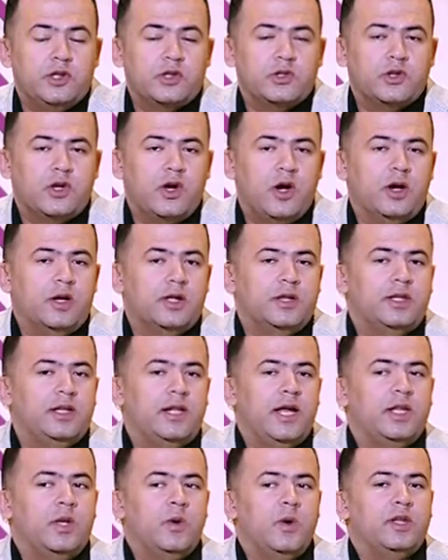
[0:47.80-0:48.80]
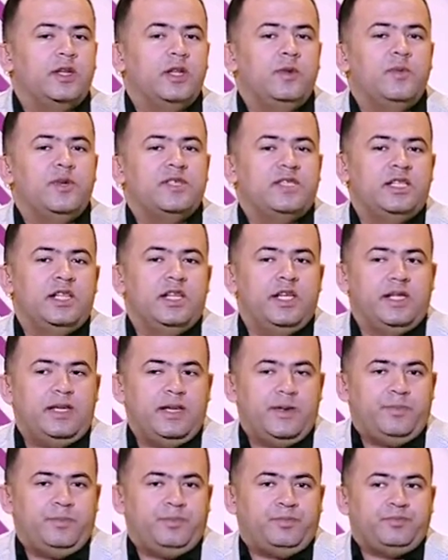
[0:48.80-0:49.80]
لتجارة الأدوات
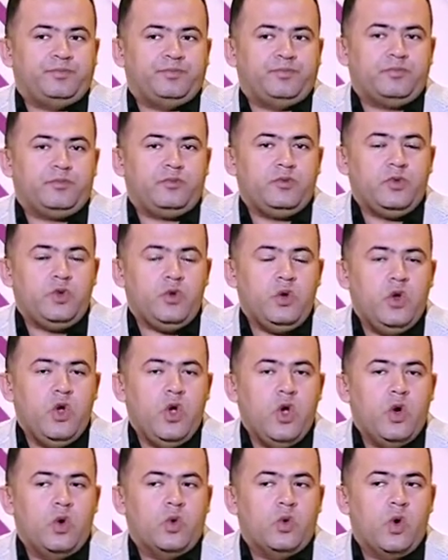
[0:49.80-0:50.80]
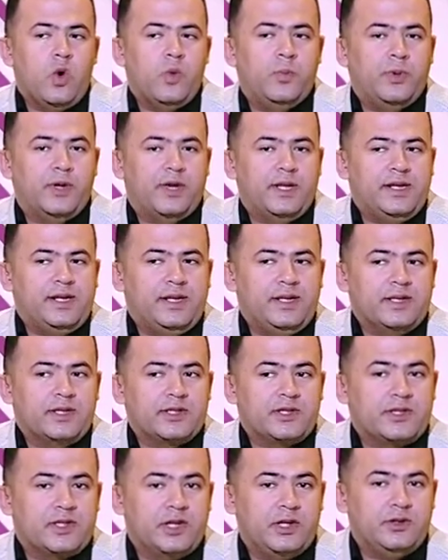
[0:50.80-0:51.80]
المنزلية كوبري
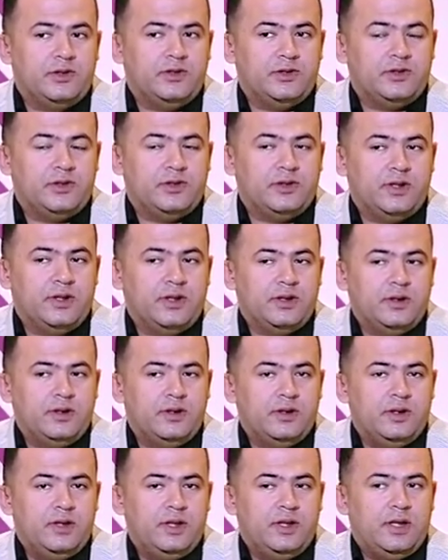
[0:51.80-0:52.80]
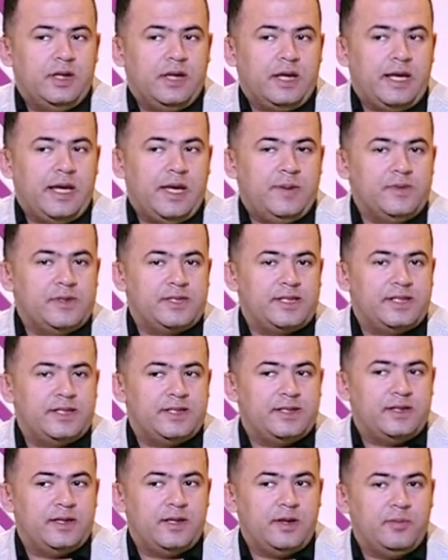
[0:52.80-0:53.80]
صنت
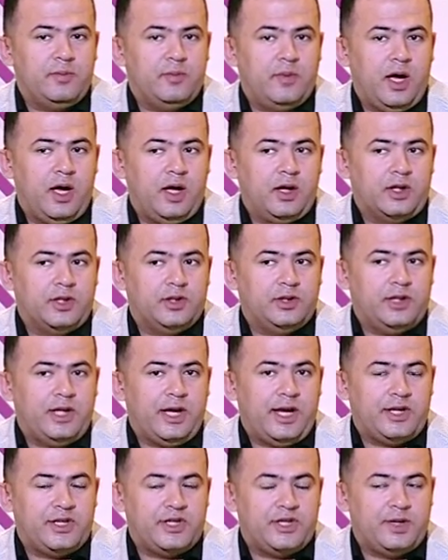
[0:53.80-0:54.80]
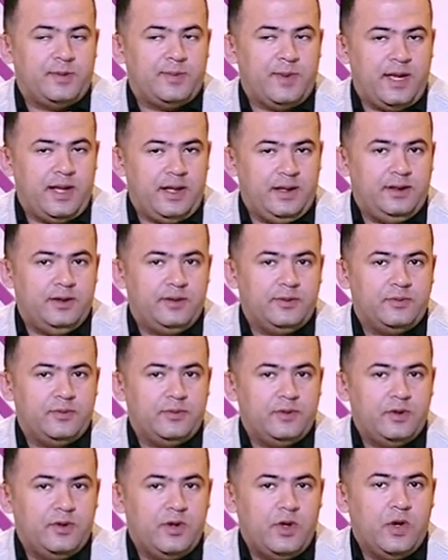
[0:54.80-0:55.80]
خامس معرض على الشمال
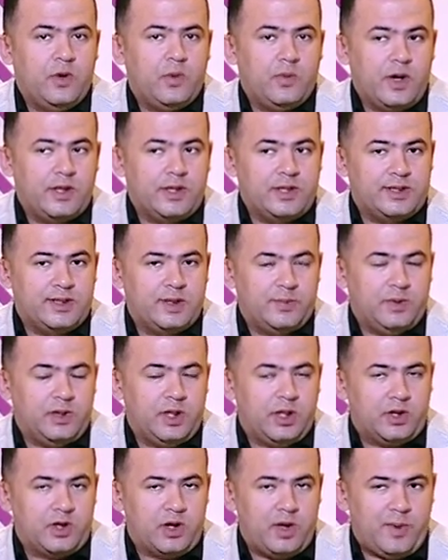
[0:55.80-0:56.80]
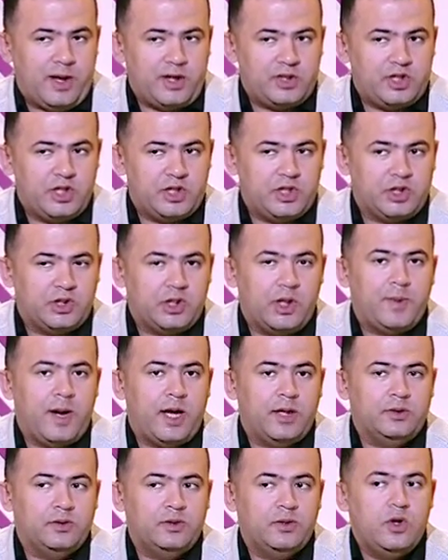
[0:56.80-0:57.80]
وننزل بالأرقام على الشاشة
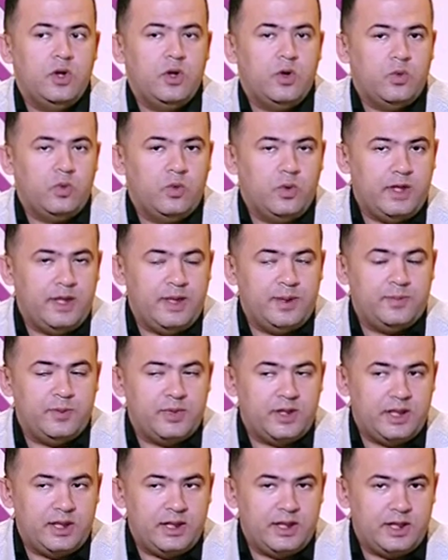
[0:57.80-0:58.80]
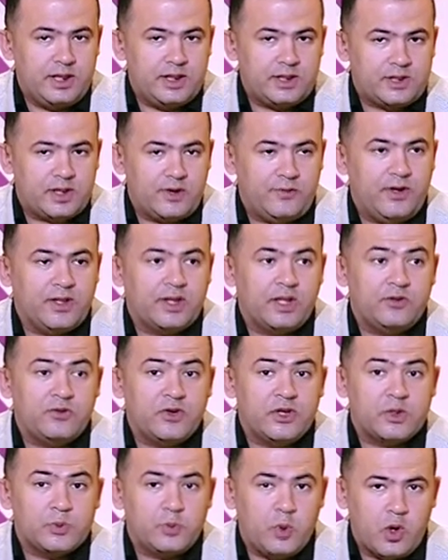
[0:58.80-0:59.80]
طبعاً وبالصفحة
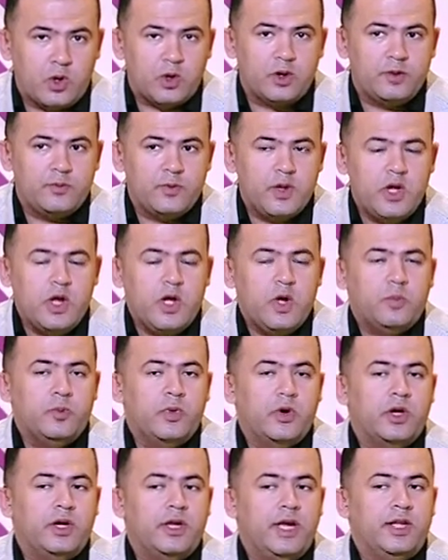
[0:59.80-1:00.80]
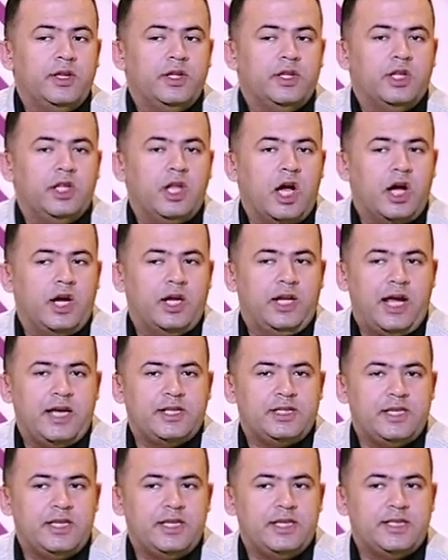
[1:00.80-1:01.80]
الفيسبوك بقياده الاخ
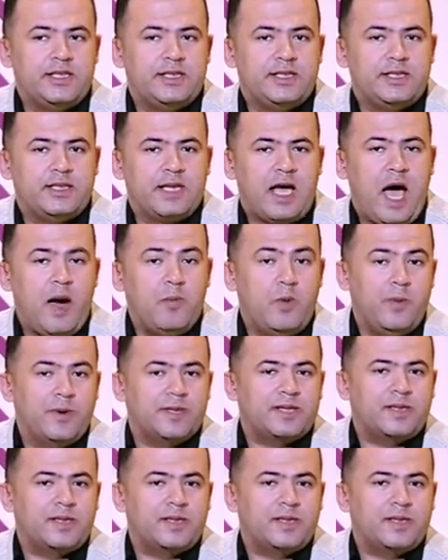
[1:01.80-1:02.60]
العزيز ابو